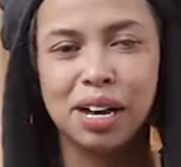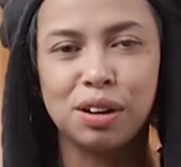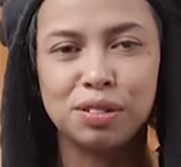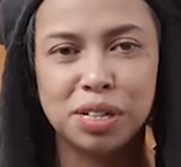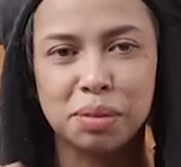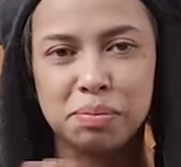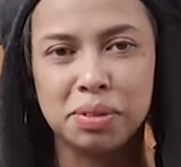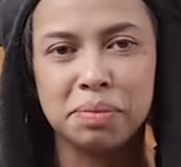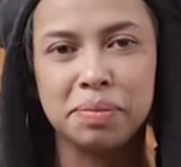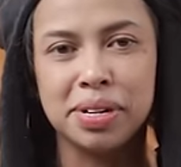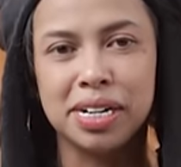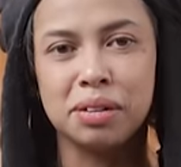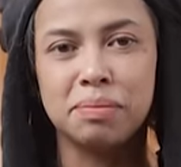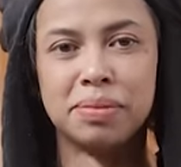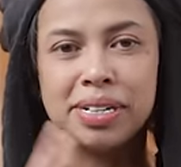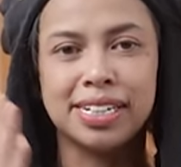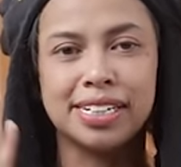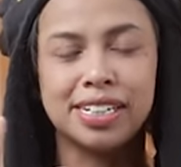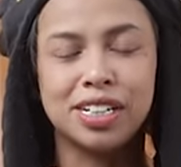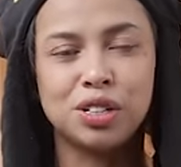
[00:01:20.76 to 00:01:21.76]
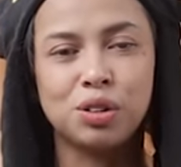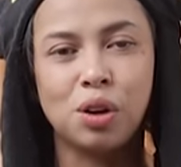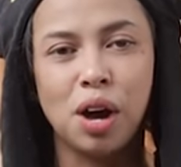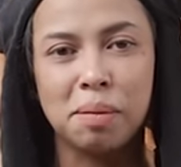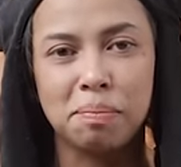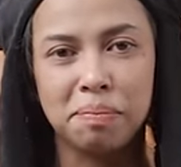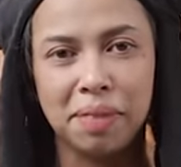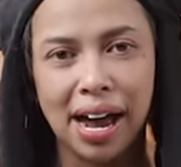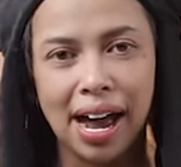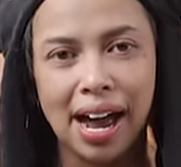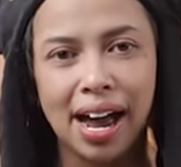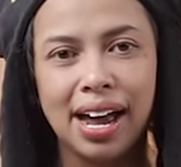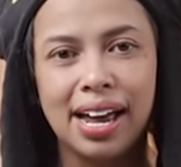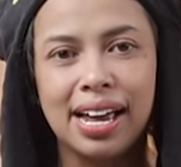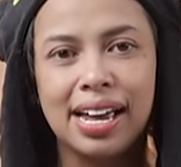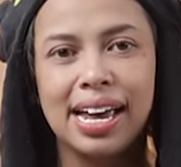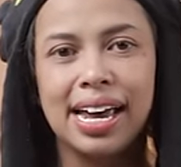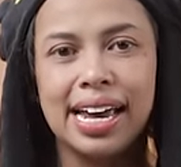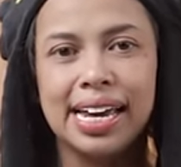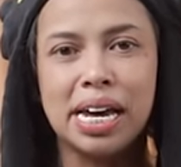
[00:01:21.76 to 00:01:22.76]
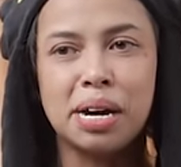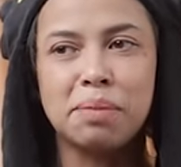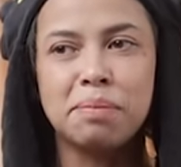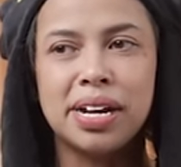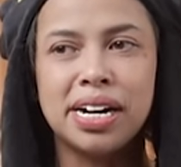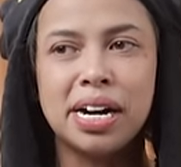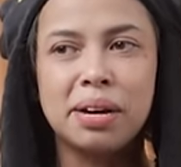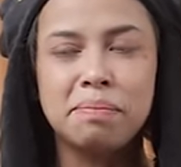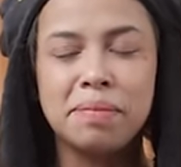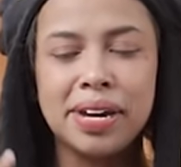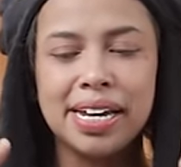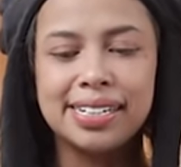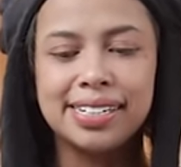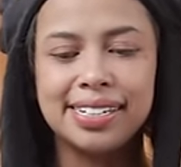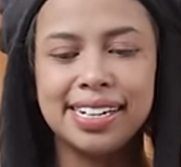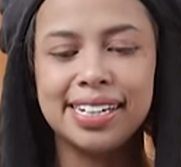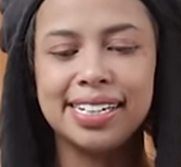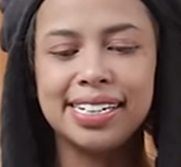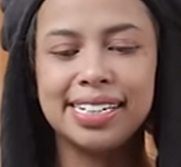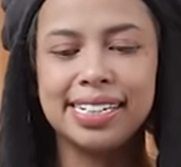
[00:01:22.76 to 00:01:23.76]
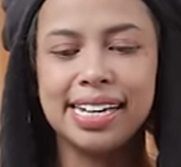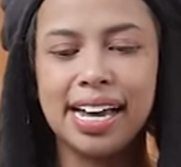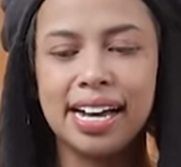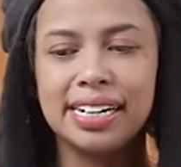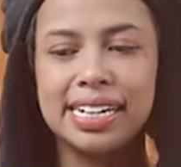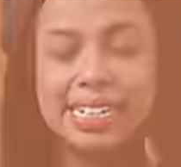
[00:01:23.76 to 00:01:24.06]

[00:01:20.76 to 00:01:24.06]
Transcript: tahu subliminal message itu apa, yang mana message yang